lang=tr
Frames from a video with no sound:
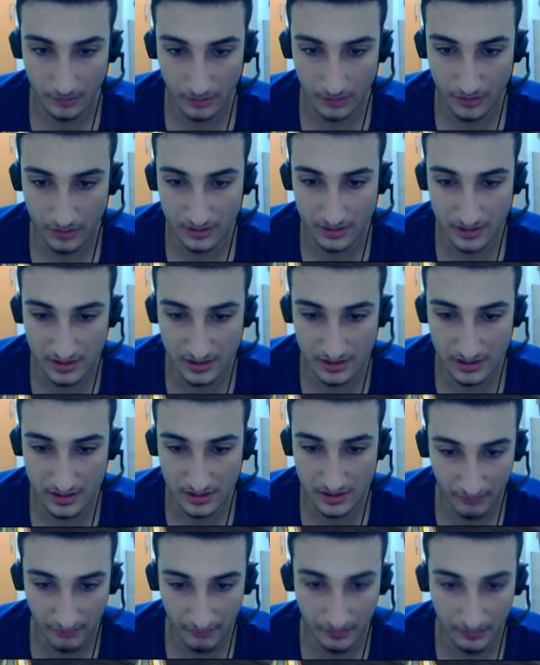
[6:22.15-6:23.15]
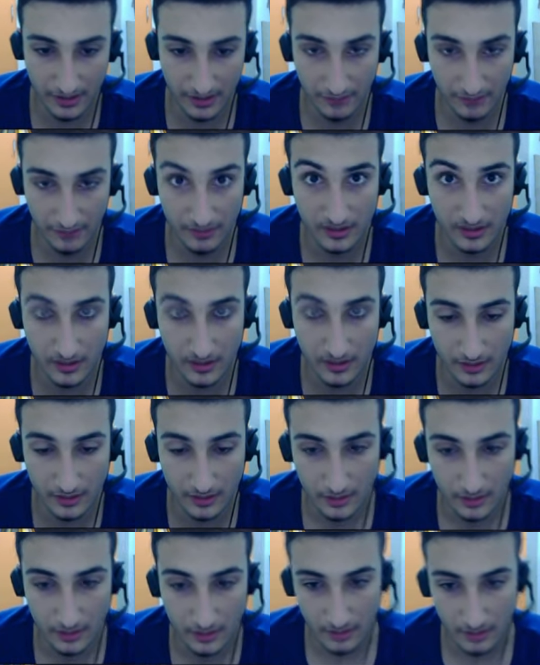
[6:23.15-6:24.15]
Kaç tane sayfa bineği var yani.
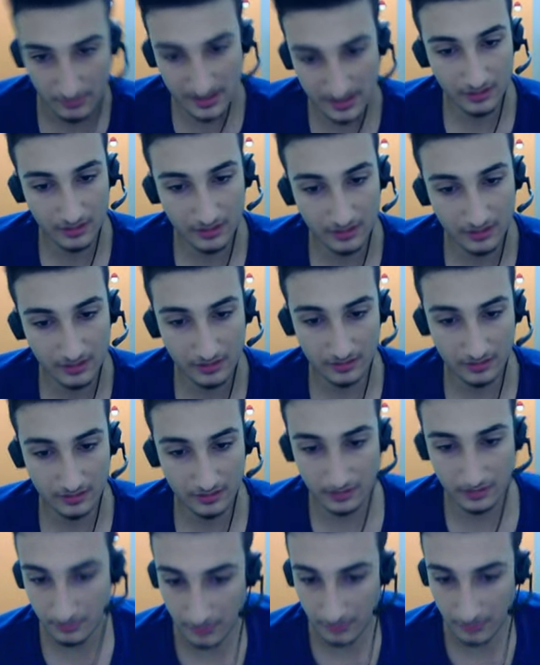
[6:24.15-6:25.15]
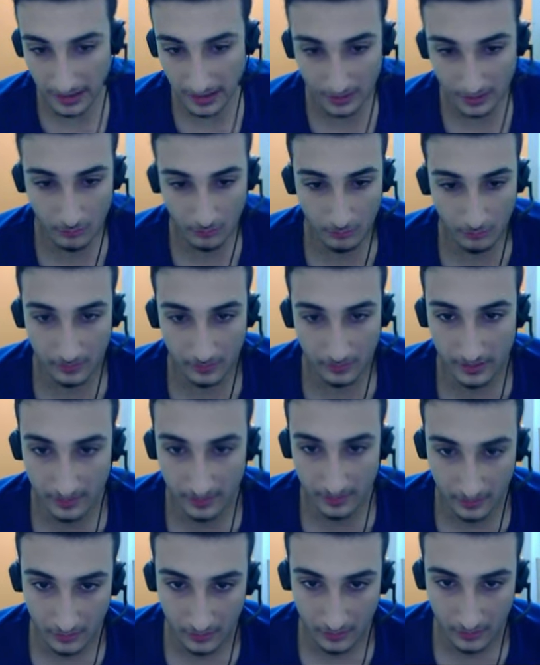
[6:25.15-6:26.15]
Bize bak hiç binek yok
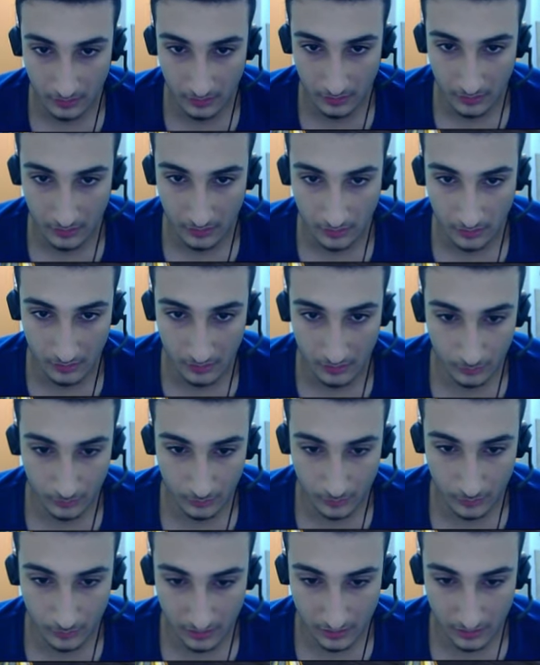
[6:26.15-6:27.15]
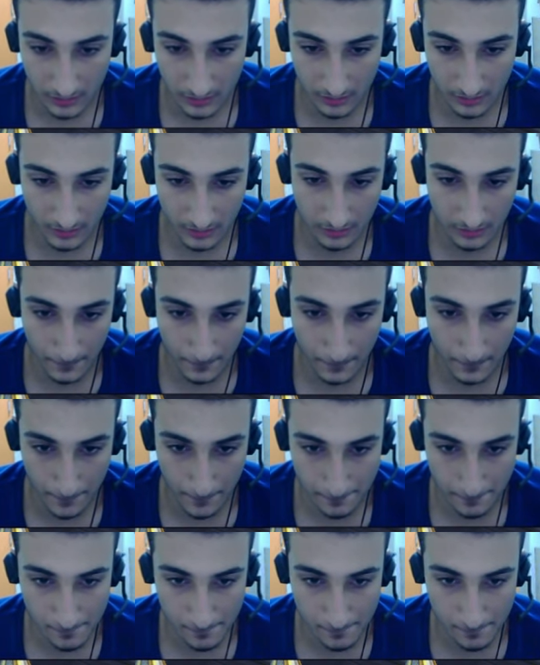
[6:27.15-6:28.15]
bildiğin. Uysalda
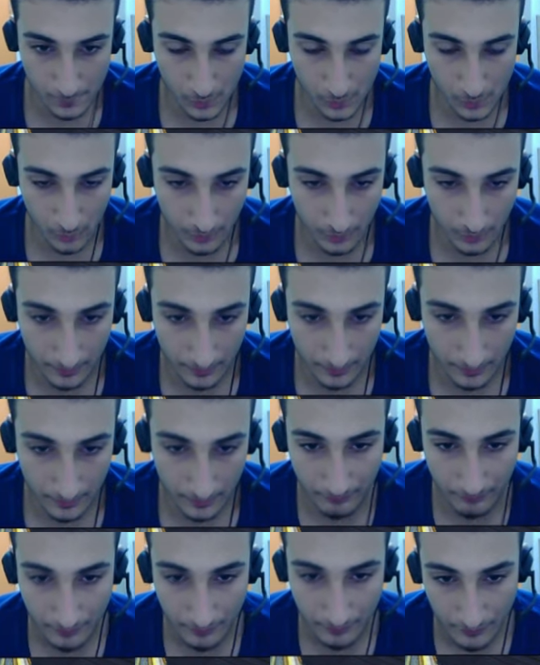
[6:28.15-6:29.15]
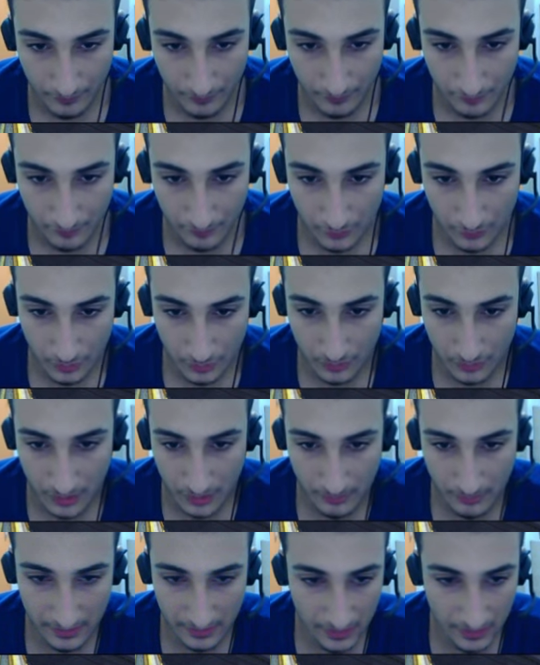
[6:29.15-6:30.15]
şöyle.
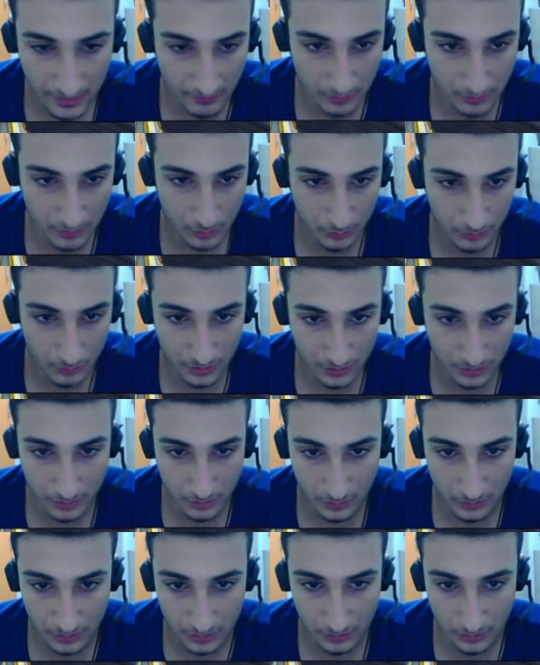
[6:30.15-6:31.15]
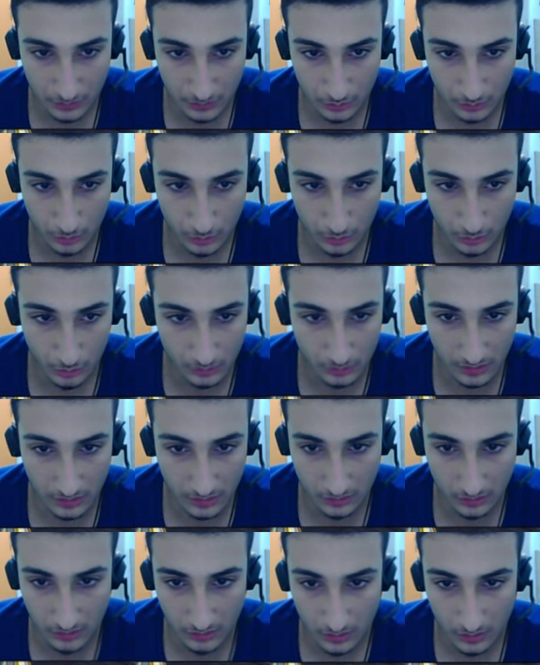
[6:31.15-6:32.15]
Şunlar bende de var. Şu var, şu var. Şu yok
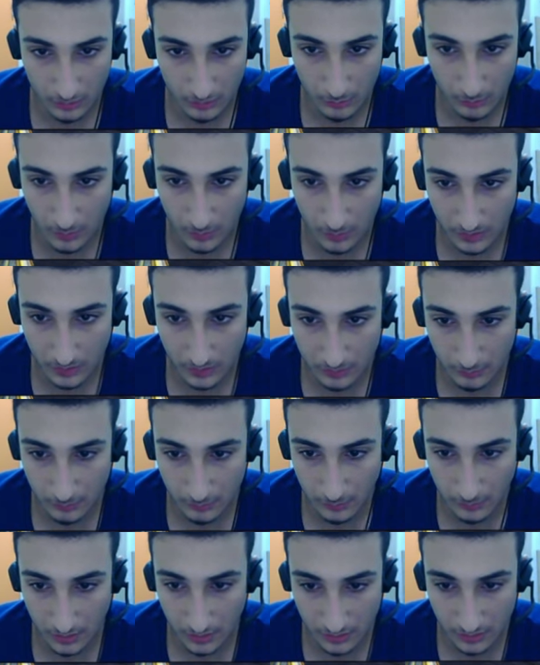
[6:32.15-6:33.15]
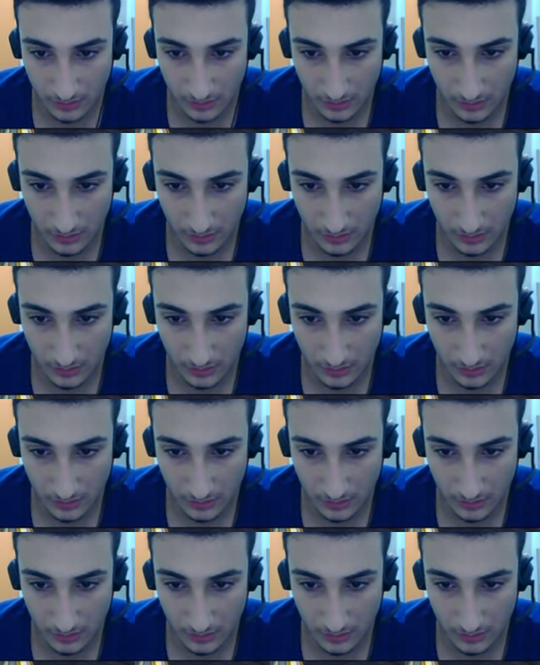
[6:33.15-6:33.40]
lan. Bu var, bu var.